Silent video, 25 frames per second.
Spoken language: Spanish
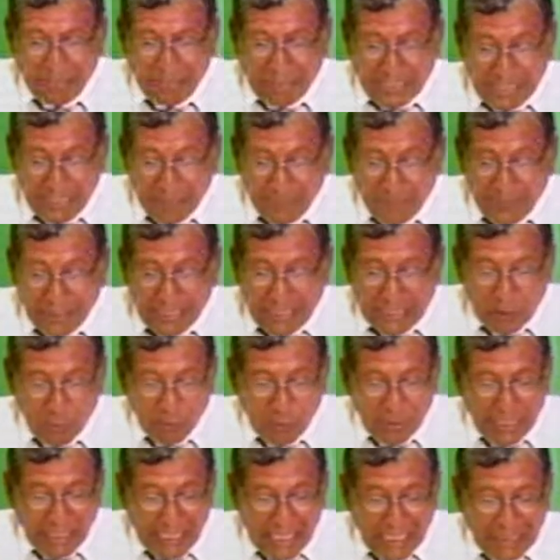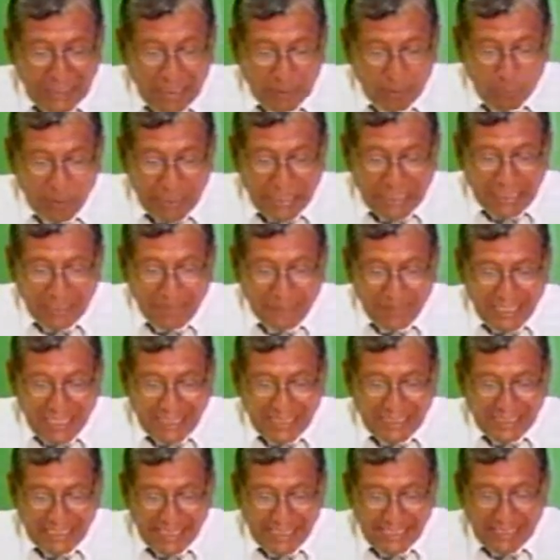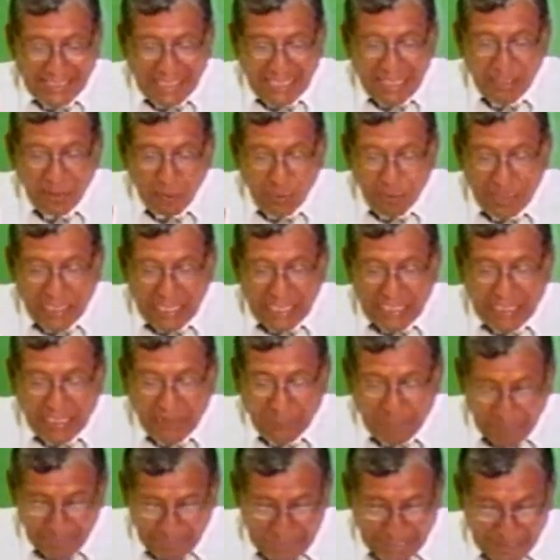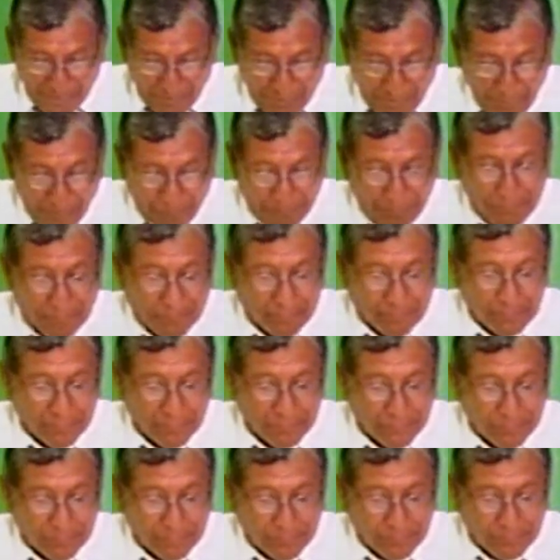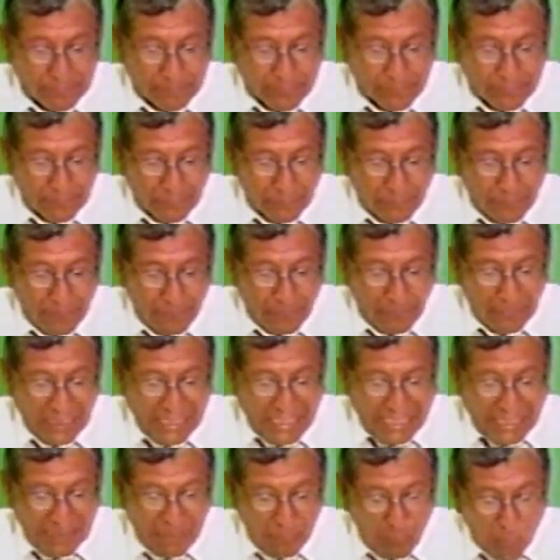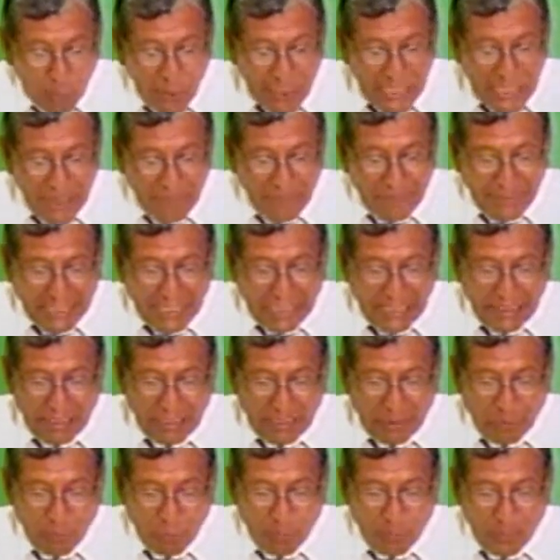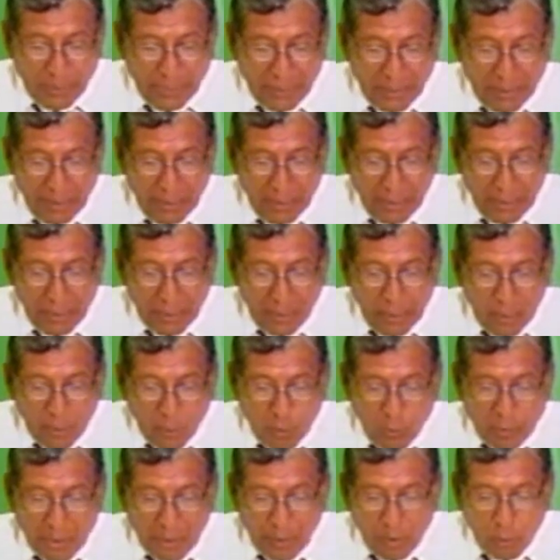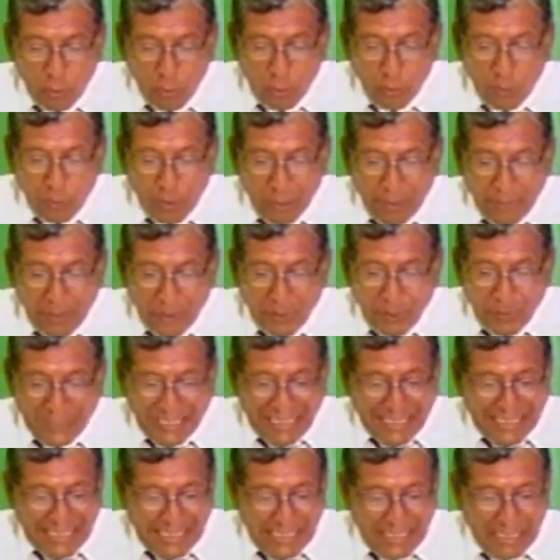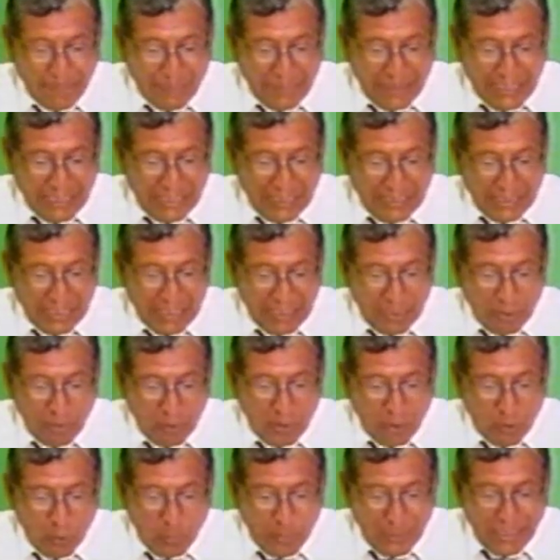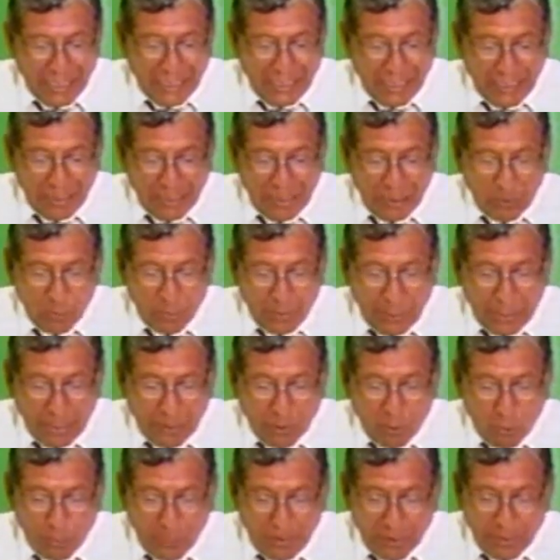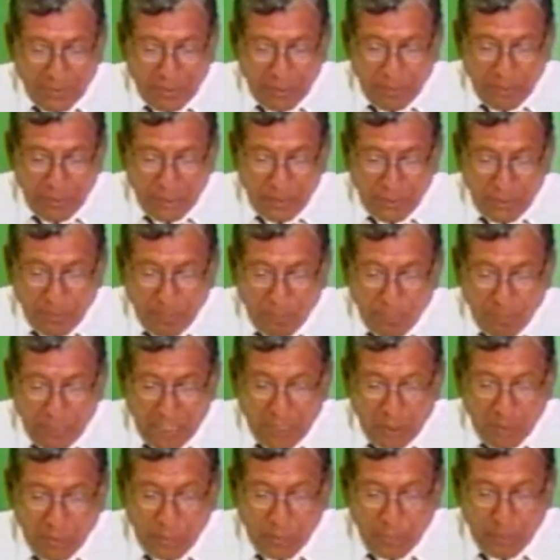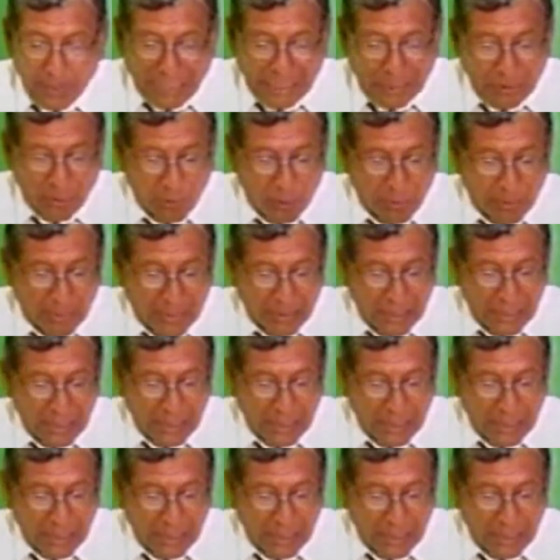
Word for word: clasificación de gas natural deberían ser sancionadas, afirma ASPEP, e las municipalidades que incumplen con el otorgamiento de licencia para la instalación de tuberías de gas natural en los plazos estipulados por las normas